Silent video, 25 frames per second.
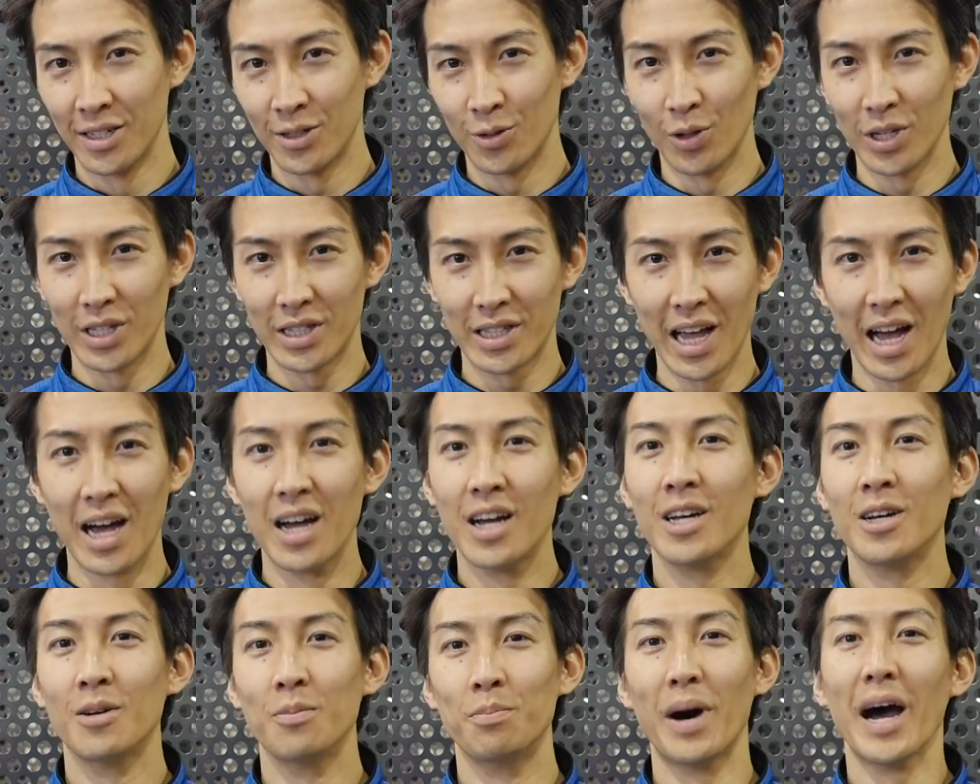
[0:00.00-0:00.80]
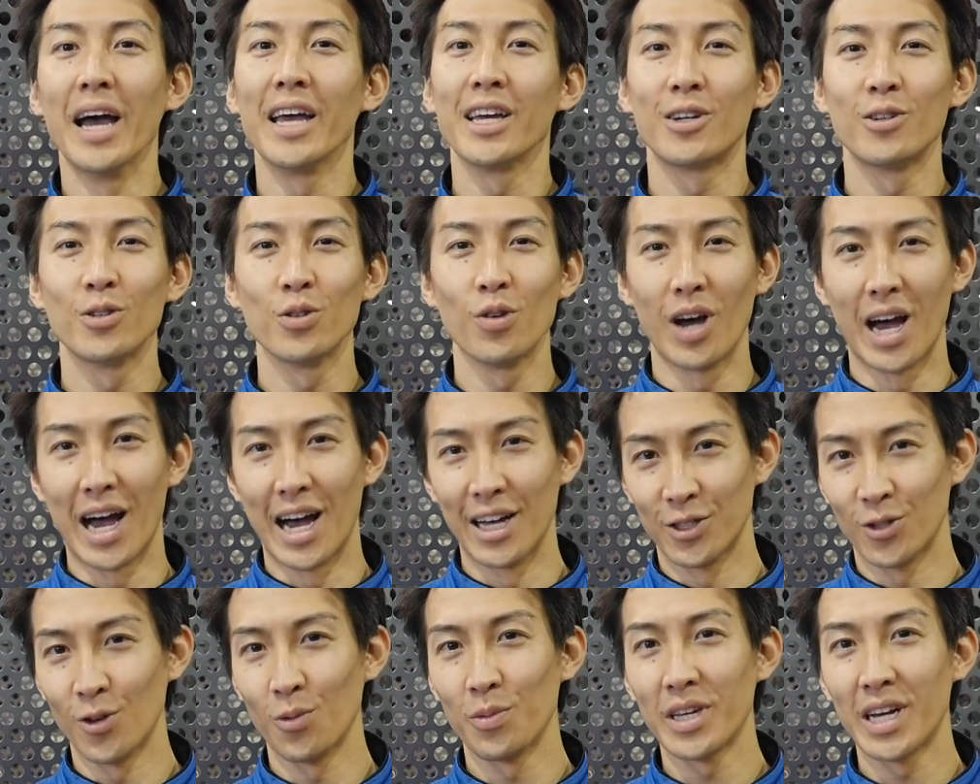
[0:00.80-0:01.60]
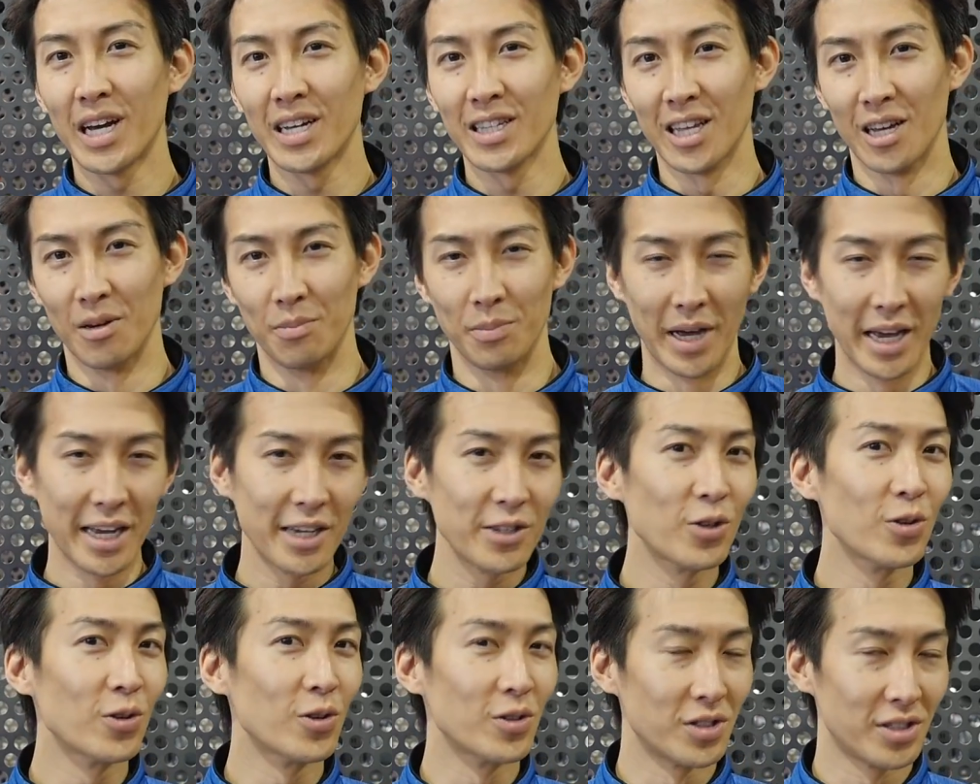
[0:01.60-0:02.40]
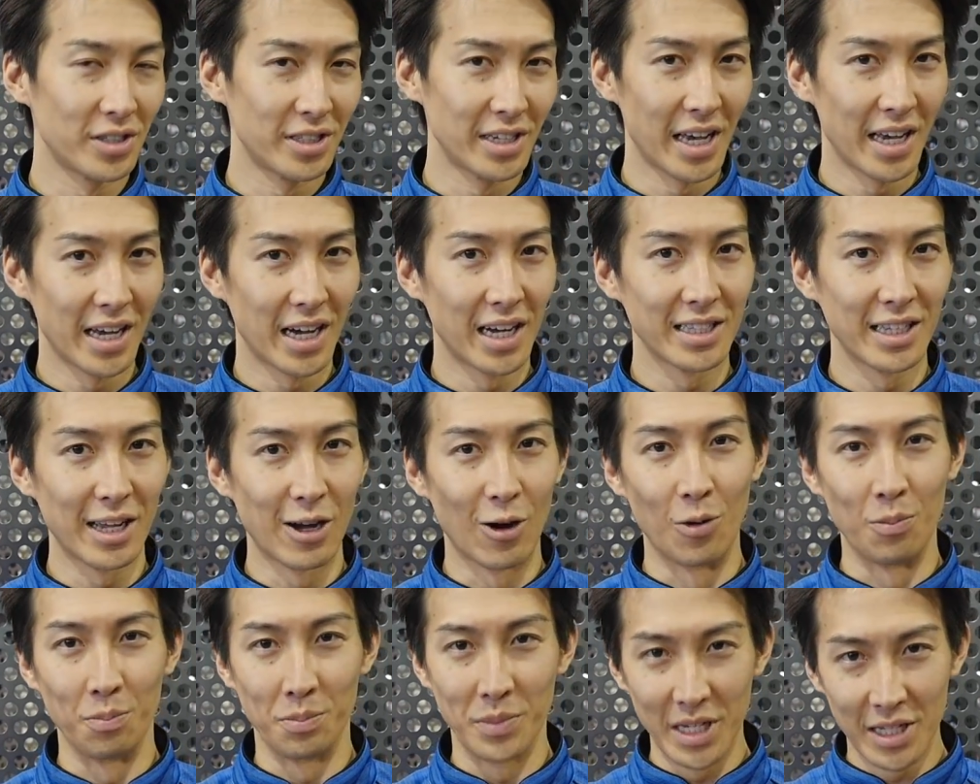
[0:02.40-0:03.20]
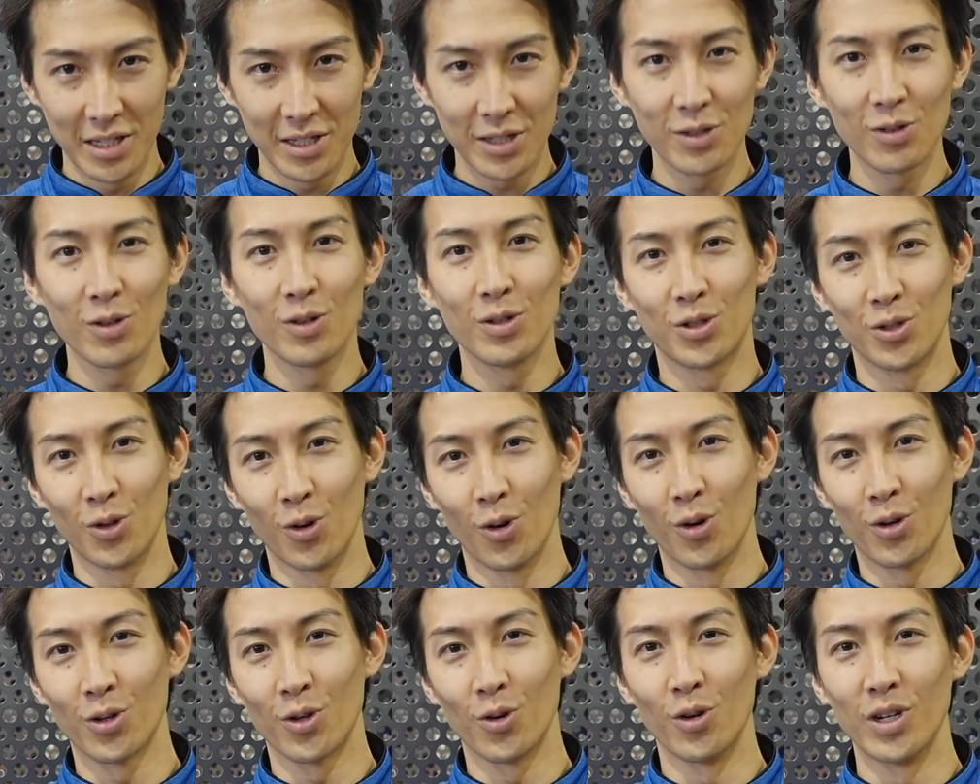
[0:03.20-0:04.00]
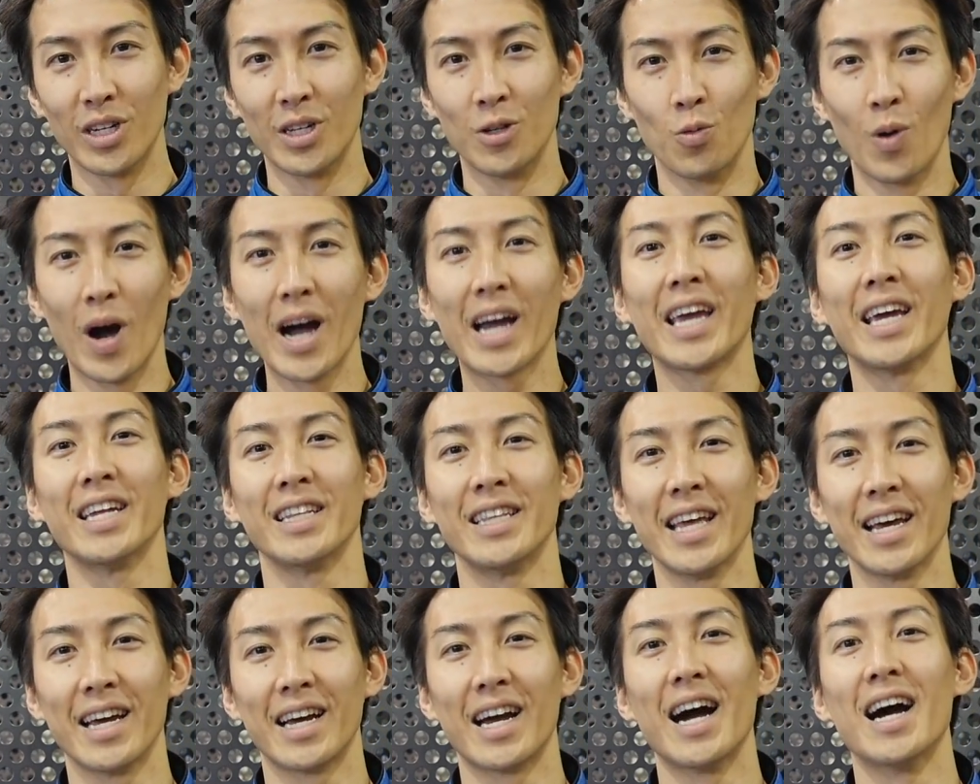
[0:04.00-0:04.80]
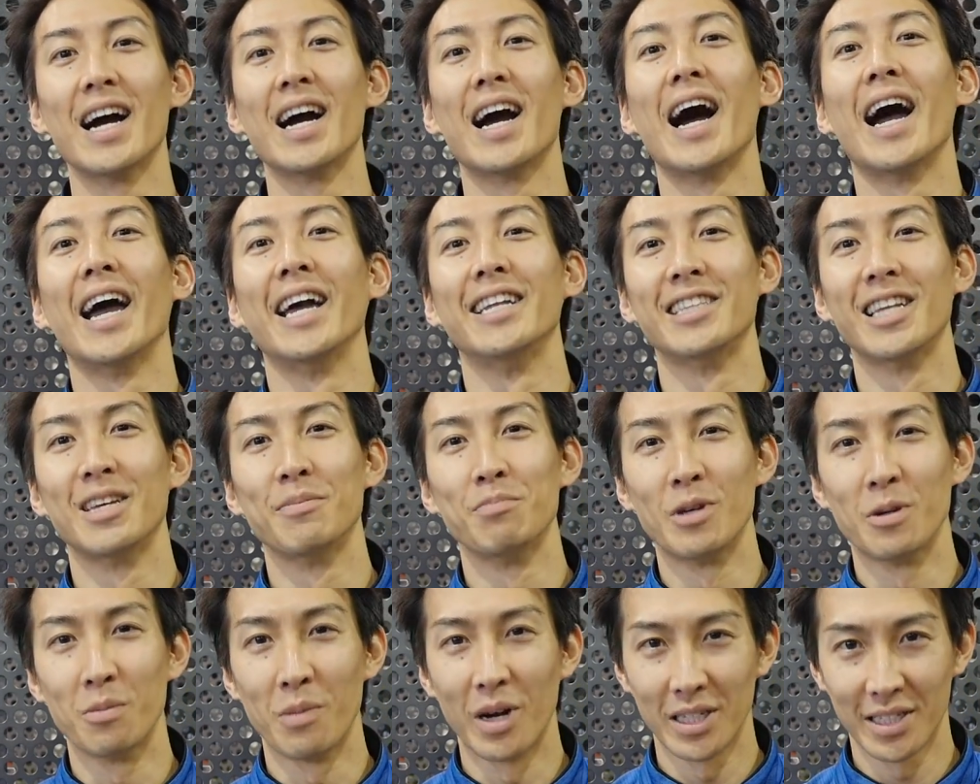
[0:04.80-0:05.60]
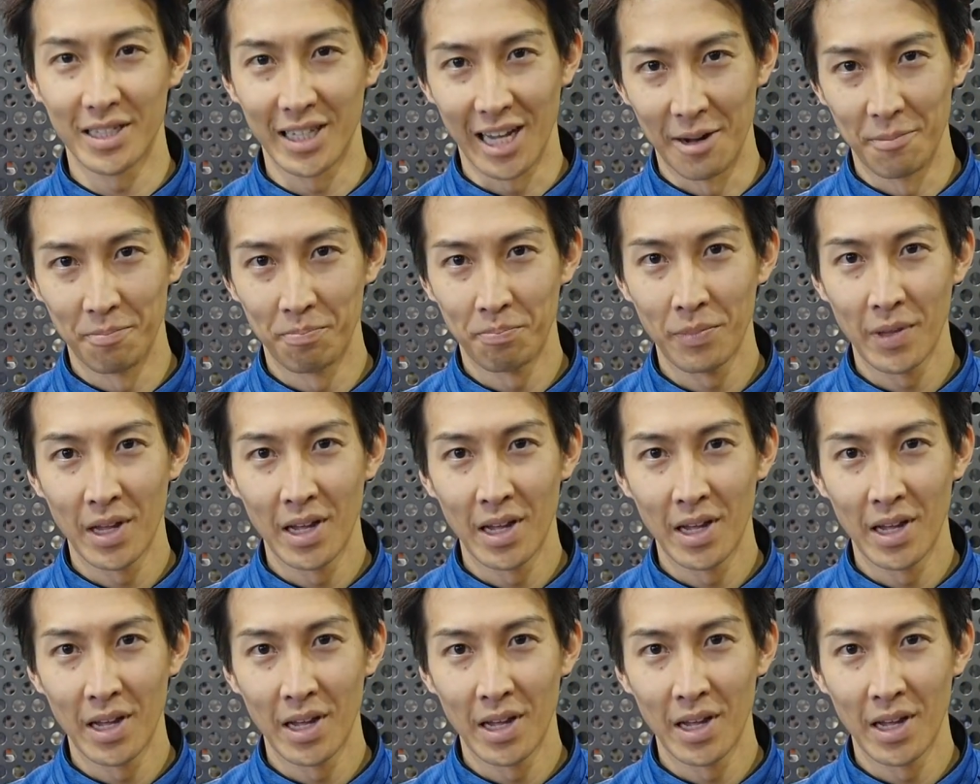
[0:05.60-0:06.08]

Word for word: といったバイクの遊び方バイクとの付き合い方を3つの状況に分けて考えてみました